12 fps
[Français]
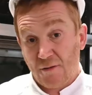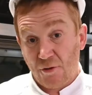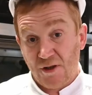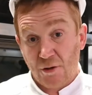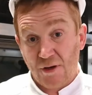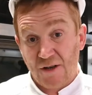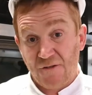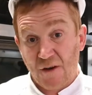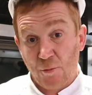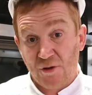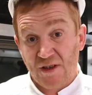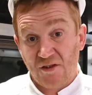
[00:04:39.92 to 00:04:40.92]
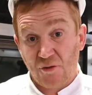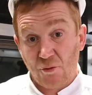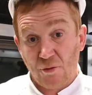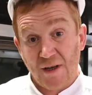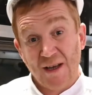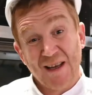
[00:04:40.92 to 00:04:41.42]
veut dire que la
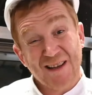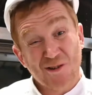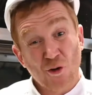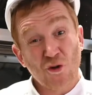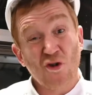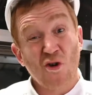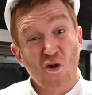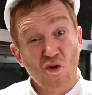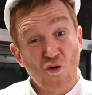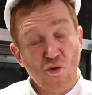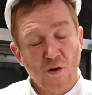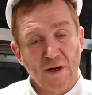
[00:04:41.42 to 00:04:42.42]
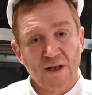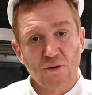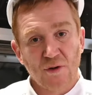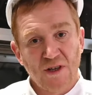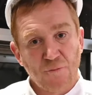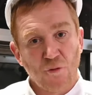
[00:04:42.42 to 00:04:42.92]
fermentation est encore en cours et
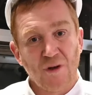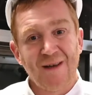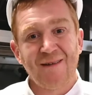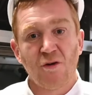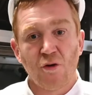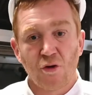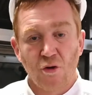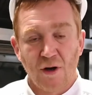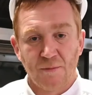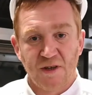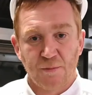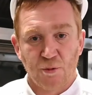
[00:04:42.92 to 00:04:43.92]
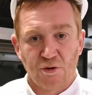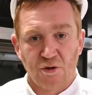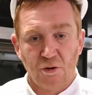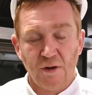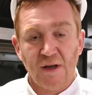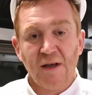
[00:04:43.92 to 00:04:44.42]
donc il faut laisser encore un petit peu de
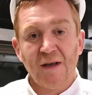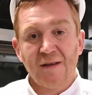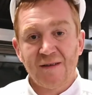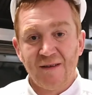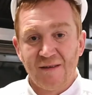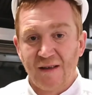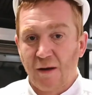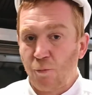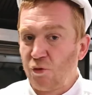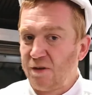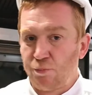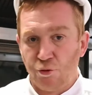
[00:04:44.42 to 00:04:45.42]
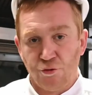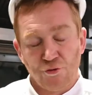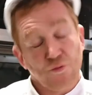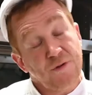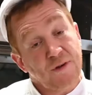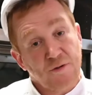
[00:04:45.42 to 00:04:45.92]
temps. Si ça rebondit plus du
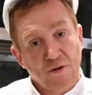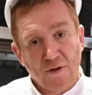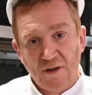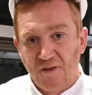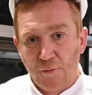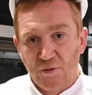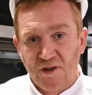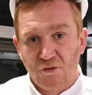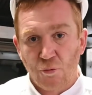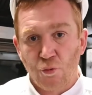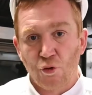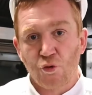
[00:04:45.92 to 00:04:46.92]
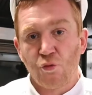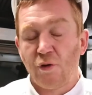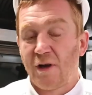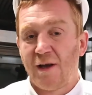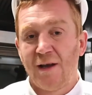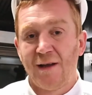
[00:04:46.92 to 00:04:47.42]
tout, ça veut dire que la fermentation pour le coup
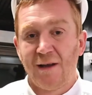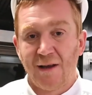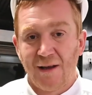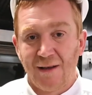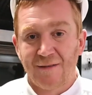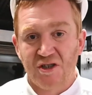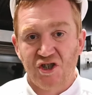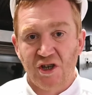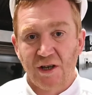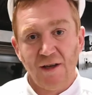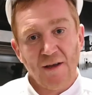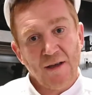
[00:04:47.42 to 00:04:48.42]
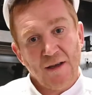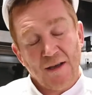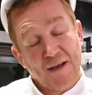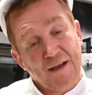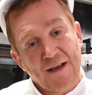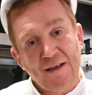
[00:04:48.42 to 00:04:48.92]
est exagérée
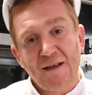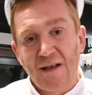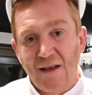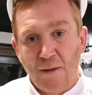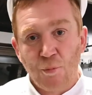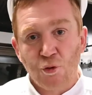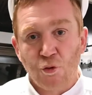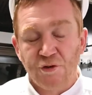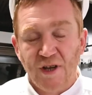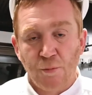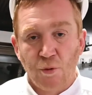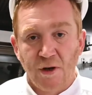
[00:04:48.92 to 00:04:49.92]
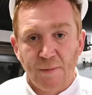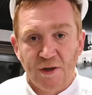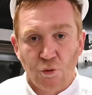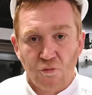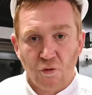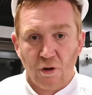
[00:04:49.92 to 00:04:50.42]
et là il est un peu trop tard pour les
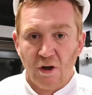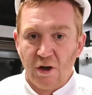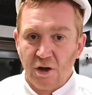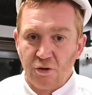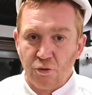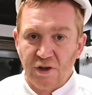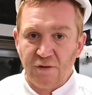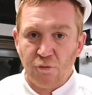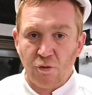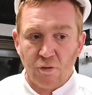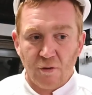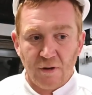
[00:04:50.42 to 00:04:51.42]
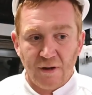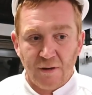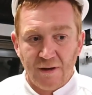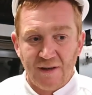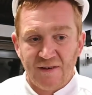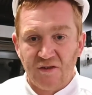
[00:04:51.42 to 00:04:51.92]
mettre au four. Donc il faut
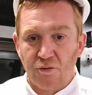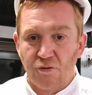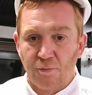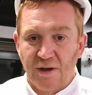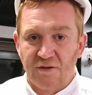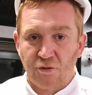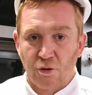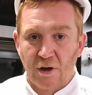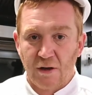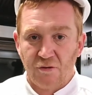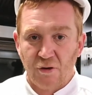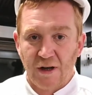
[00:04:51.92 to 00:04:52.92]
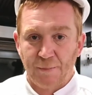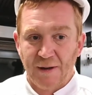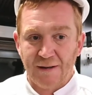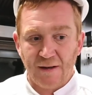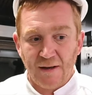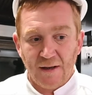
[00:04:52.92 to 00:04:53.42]
laisser son empreinte sur la, sur
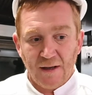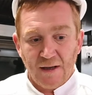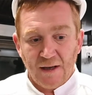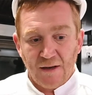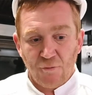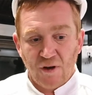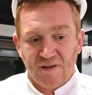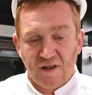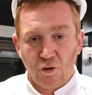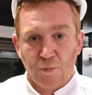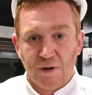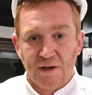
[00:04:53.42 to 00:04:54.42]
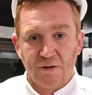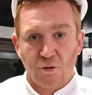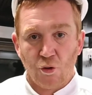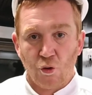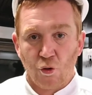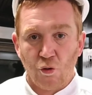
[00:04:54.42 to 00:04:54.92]
pâte et voir cette empreinte
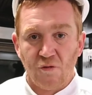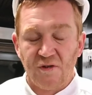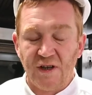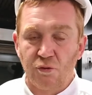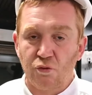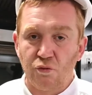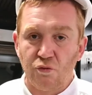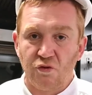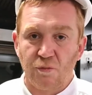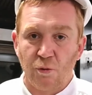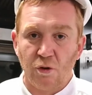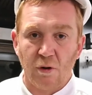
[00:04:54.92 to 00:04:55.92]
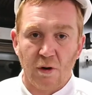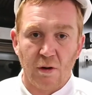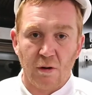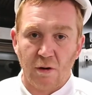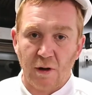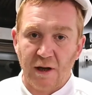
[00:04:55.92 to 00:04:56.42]
revenir tout doucement
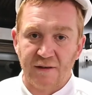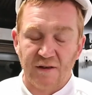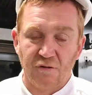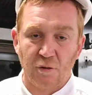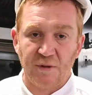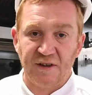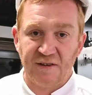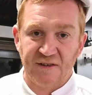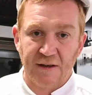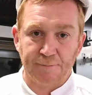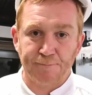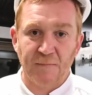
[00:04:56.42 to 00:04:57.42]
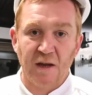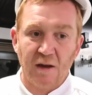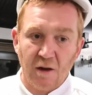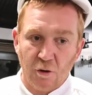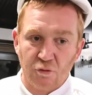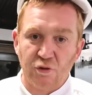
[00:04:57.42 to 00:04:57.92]
euh, à sa forme initiale.
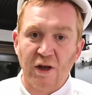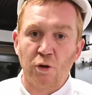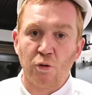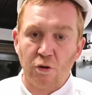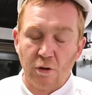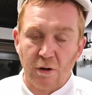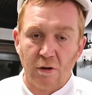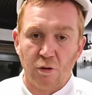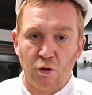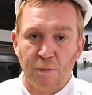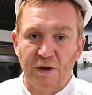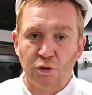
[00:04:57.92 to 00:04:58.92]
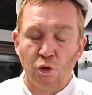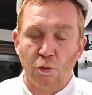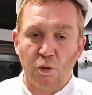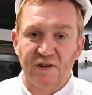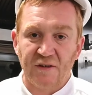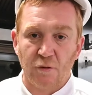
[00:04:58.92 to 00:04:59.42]
En tout cas, le, le, pâton
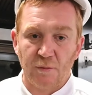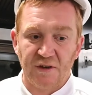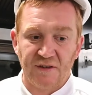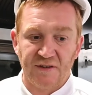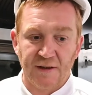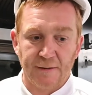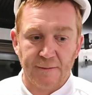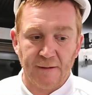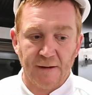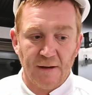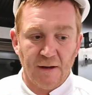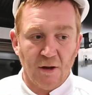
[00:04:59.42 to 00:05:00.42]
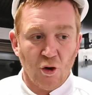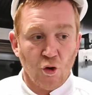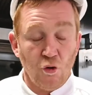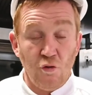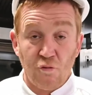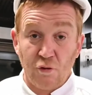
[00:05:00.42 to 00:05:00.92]
reprend sa forme initiale.
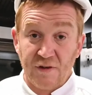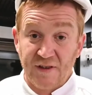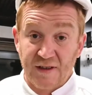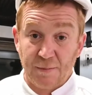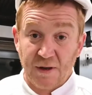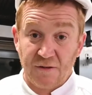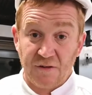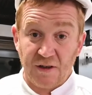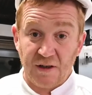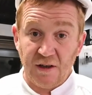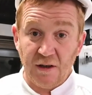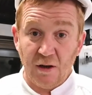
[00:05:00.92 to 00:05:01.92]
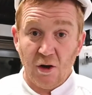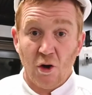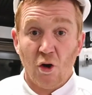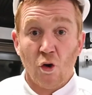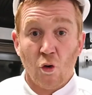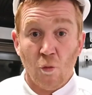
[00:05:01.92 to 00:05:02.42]
Une fois cet après fini,
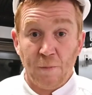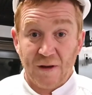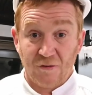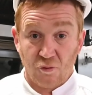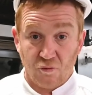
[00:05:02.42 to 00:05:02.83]
on passe au